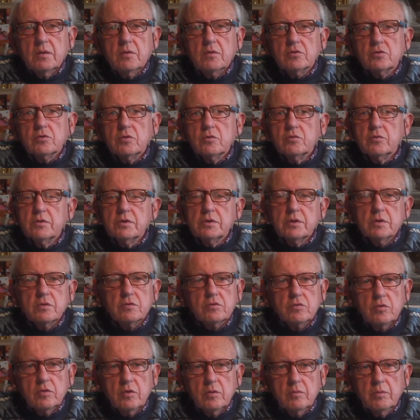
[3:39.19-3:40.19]
Aujourd'hui, c'est
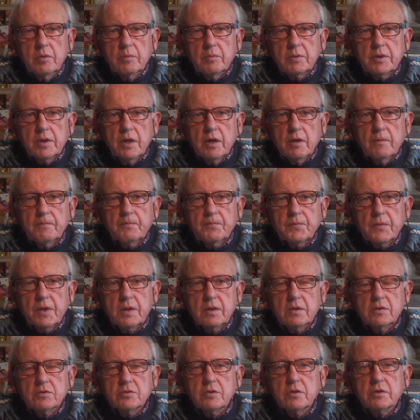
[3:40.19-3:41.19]
toujours le même cas.
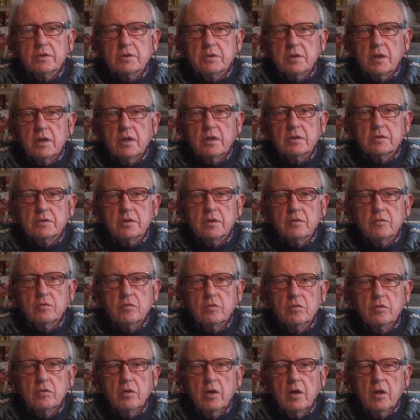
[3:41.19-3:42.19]
Les gens qui s'adressent à
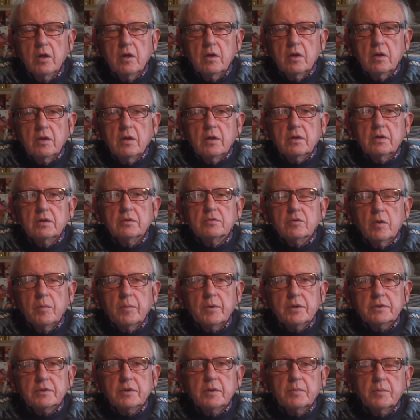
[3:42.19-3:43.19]
nous, ils sont
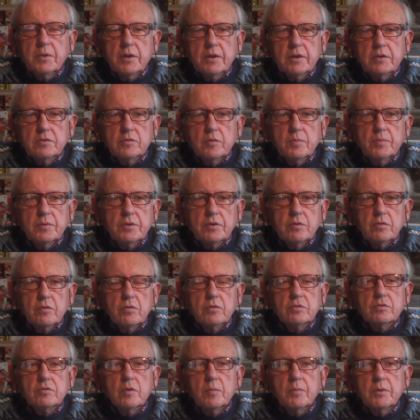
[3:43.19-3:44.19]
passés par les
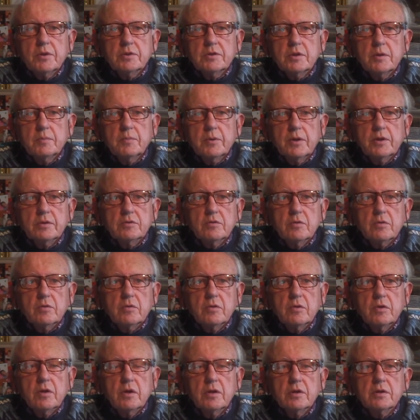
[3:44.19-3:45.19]
hôpitaux, sont passés par les
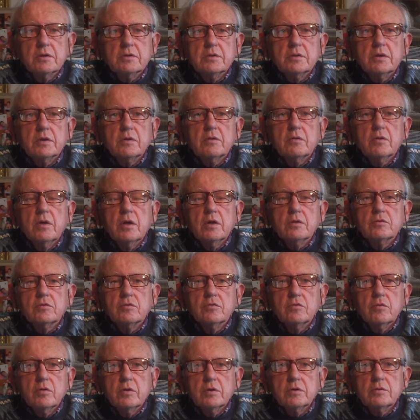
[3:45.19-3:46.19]
oncologues, et c'est qu'un
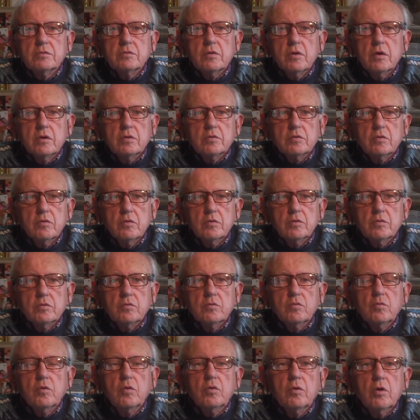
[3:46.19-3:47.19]
jour, ils se rendent compte,
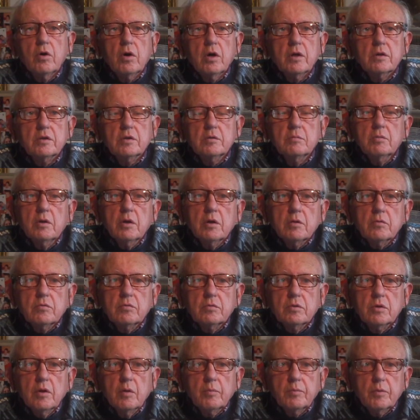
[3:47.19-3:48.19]
ou on leur a dit, "Bah,
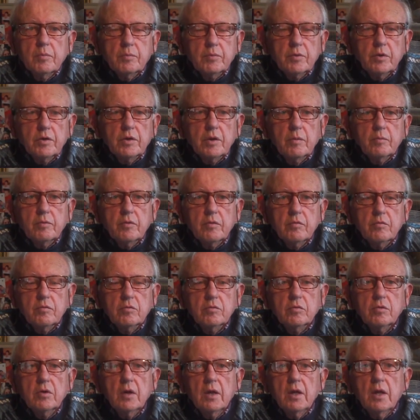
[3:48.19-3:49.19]
écoutez, on ne peut plus rien pour
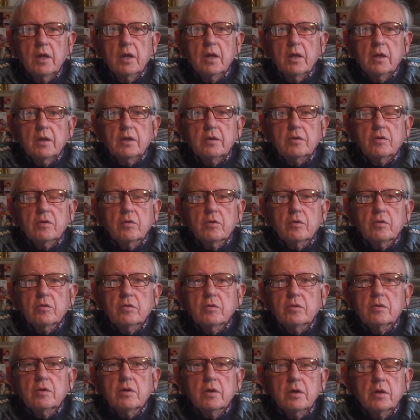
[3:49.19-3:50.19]
vous,
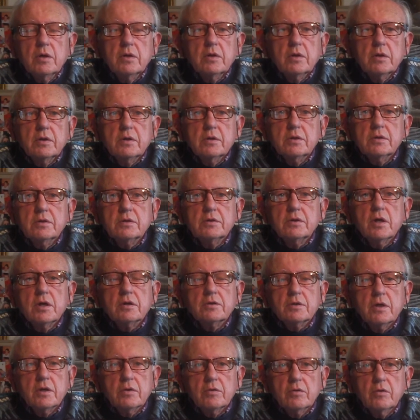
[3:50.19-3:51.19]
qu'ils
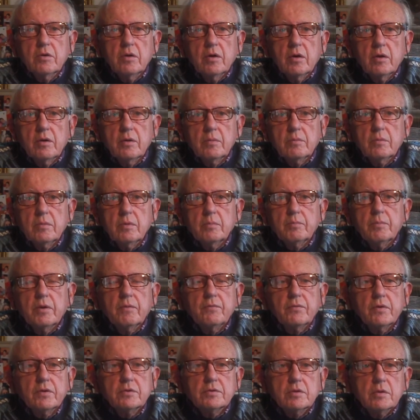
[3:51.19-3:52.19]
cherchent ailleurs. Pas
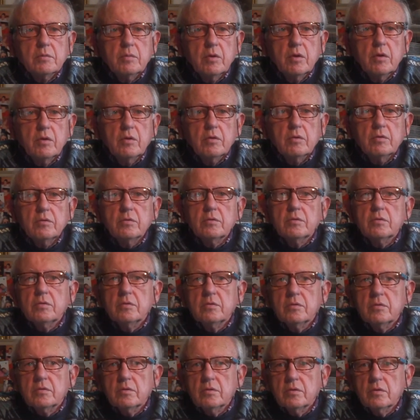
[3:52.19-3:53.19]
forcément
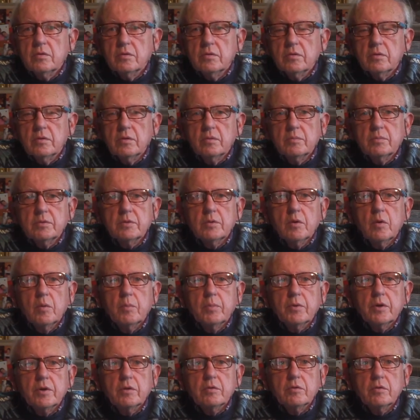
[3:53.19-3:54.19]
euh,
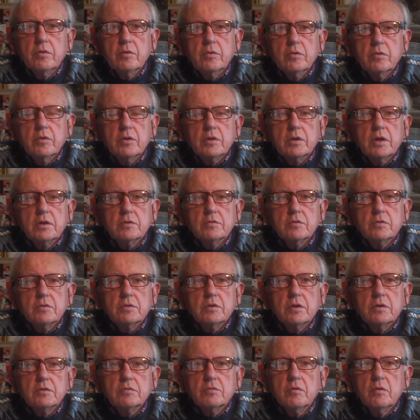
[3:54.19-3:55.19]
auprès de notre
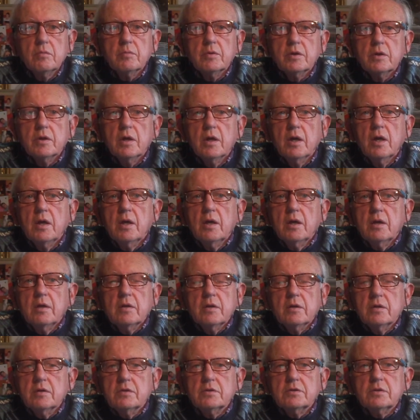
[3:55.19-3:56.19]
association, mais
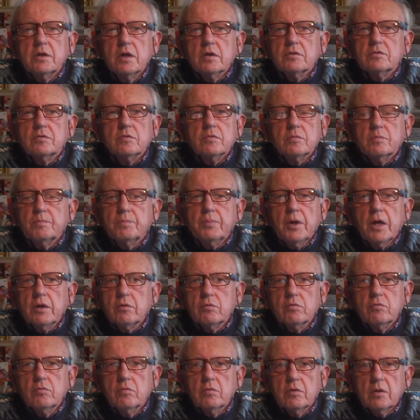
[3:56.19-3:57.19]
ils cherchent de
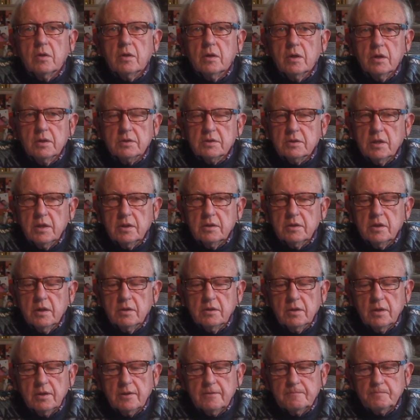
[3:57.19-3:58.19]
partout grâce à
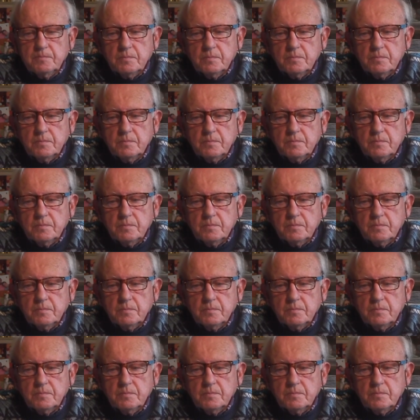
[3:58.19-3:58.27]
Internet.